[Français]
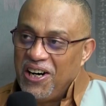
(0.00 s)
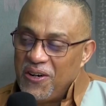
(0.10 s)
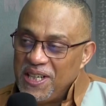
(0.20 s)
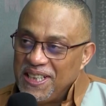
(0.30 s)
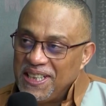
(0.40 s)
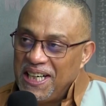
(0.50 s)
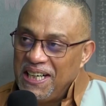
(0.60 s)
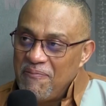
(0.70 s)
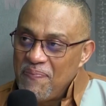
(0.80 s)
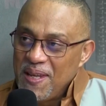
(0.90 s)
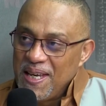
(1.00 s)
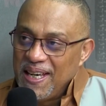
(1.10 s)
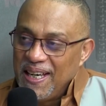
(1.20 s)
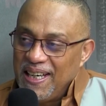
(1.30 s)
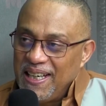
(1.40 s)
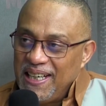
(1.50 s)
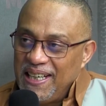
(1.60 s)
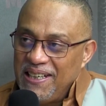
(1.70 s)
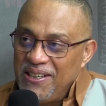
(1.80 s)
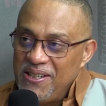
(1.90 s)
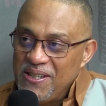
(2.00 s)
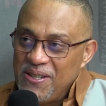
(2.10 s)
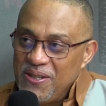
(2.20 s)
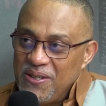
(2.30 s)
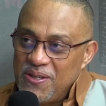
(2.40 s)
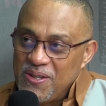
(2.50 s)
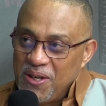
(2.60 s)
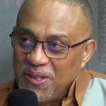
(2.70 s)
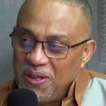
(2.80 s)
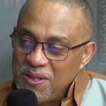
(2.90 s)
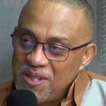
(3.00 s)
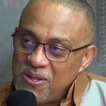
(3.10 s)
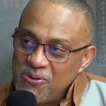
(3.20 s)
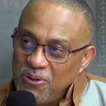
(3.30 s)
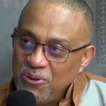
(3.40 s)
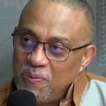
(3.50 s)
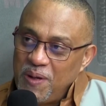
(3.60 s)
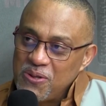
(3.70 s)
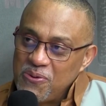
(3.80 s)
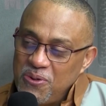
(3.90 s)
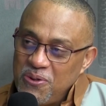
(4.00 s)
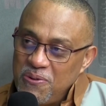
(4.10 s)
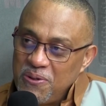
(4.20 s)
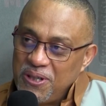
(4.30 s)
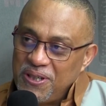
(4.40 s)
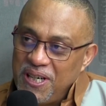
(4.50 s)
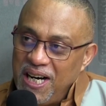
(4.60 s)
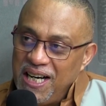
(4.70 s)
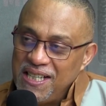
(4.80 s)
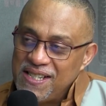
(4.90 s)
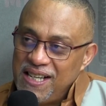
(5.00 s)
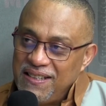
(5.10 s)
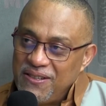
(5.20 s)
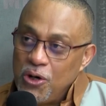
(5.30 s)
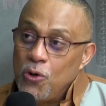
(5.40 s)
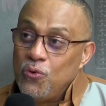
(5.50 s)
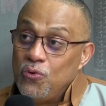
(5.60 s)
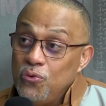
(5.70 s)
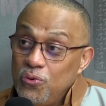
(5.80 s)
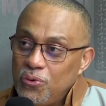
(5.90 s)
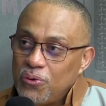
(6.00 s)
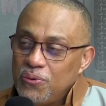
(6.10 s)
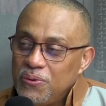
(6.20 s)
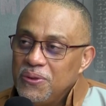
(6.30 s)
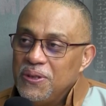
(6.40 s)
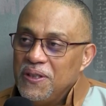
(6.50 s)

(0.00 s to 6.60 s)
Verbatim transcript: en lingala. Mhm. Et sans transition, nous passons donc à cette Uru